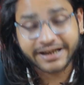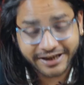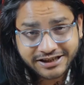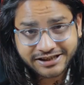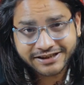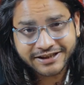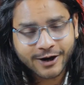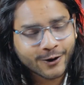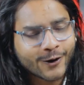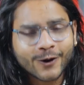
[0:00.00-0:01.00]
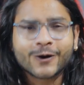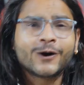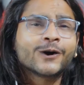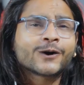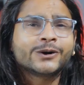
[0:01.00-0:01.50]
कृष्ण को
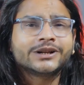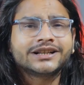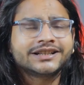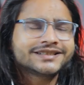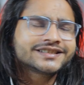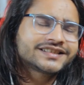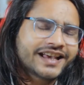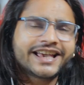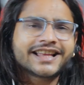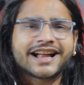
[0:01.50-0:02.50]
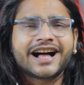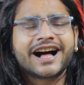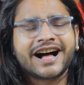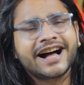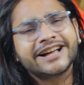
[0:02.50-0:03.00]
गोकुल से
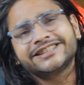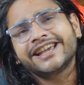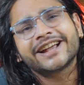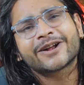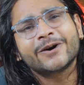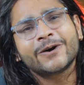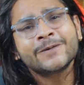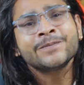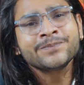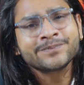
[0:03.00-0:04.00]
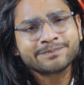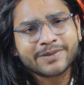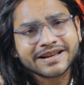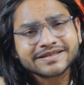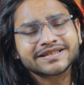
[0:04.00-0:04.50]
राधे को
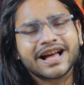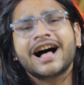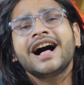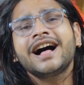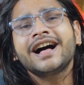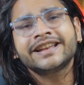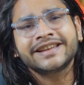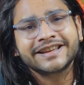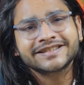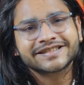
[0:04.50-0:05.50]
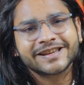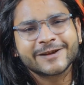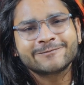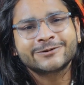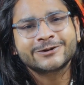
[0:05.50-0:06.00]
बरसाने
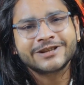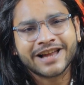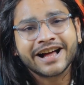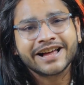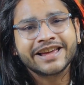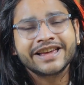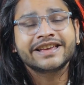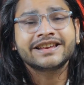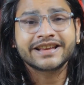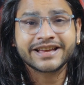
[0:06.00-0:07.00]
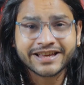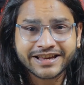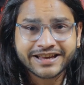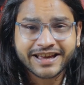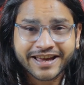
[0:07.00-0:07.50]
से बुलाए
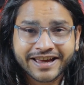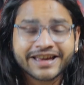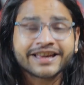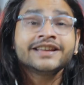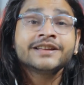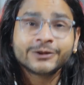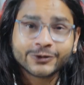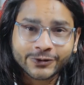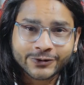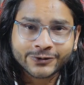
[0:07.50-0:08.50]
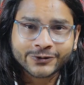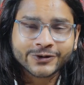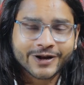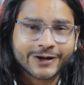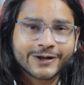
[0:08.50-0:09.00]
रही है
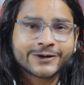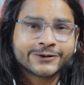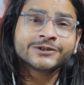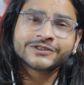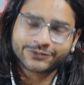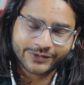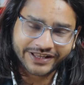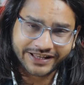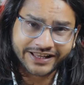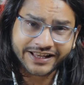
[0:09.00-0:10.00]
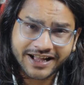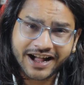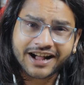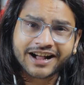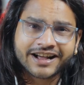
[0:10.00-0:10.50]
दोनों करो
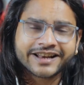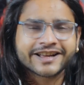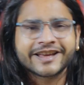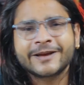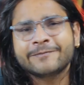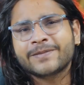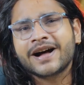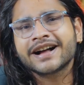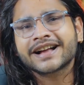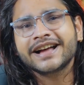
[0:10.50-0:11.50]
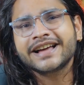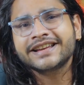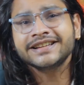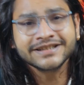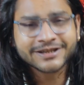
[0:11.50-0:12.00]
स्वीकार कृपा
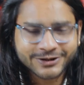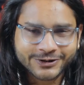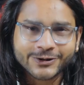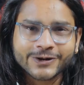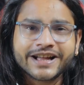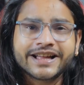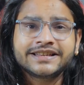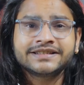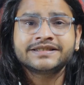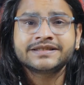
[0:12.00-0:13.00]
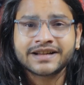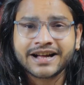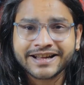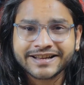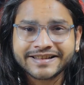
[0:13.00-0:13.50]
कर जोगन
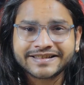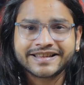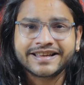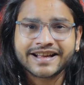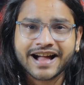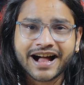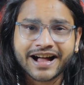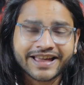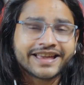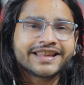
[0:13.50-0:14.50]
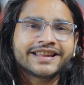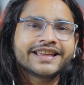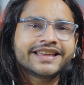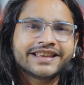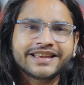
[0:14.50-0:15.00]
आरती गाए
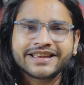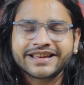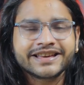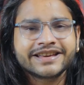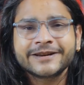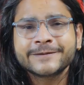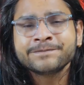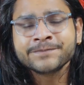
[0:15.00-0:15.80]
रही है